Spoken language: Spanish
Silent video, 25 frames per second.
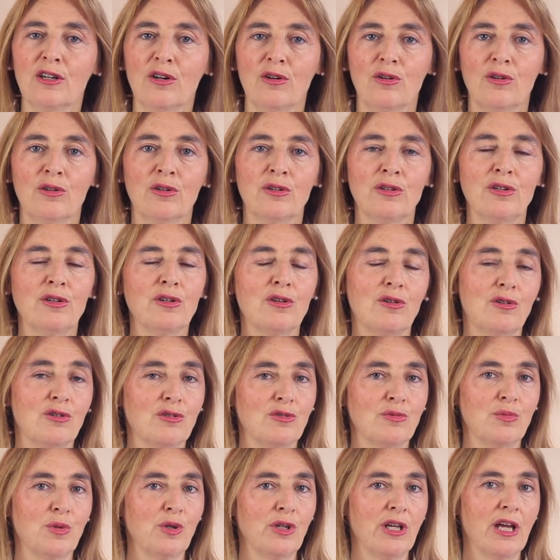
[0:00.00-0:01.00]
Hoy
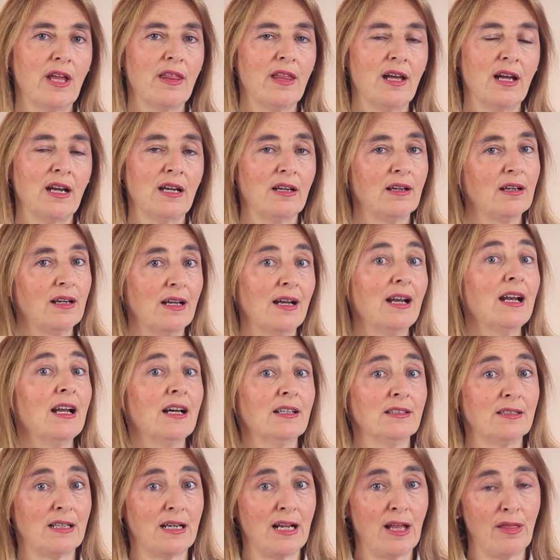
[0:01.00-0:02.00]
os voy a dar
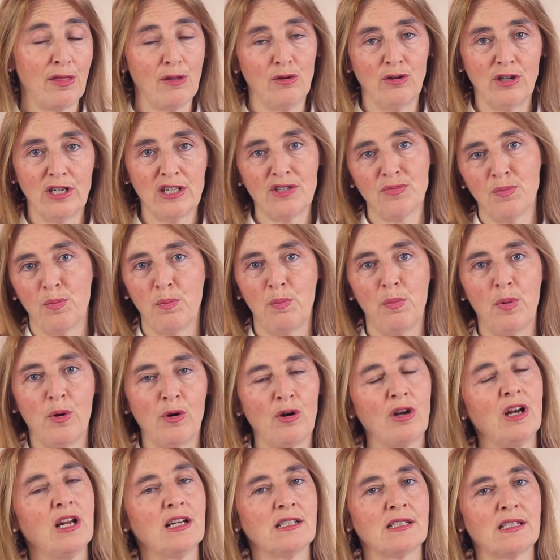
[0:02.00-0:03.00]
las razones
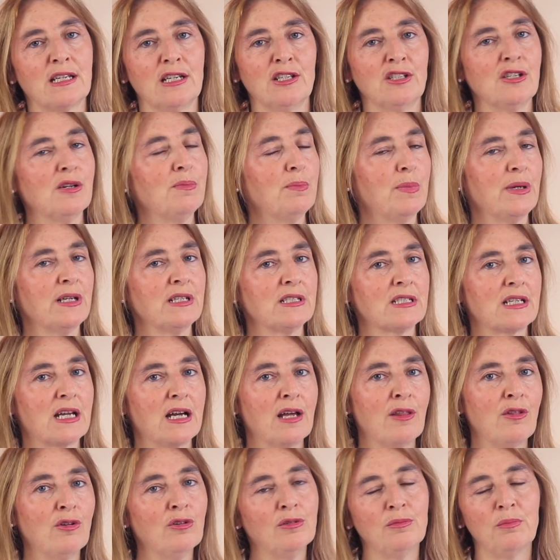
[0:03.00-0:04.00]
por las que el
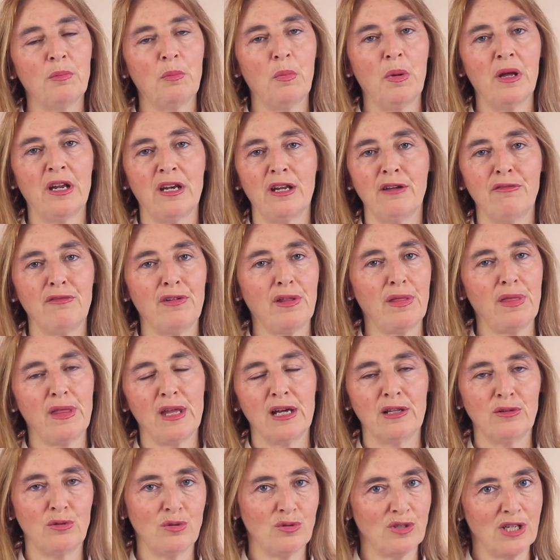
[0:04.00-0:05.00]
pescado
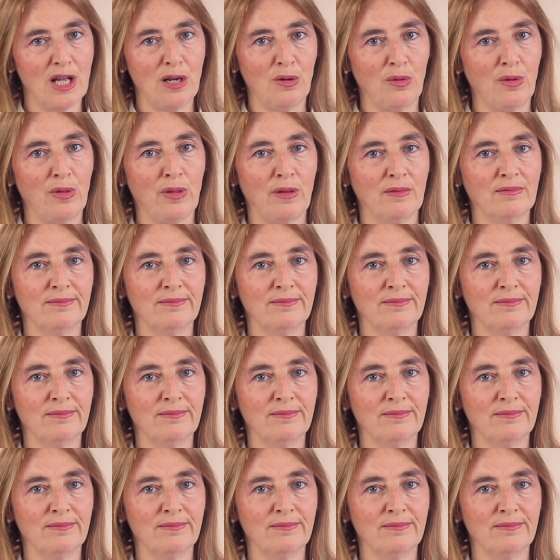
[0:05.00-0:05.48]
beneficia tu salud.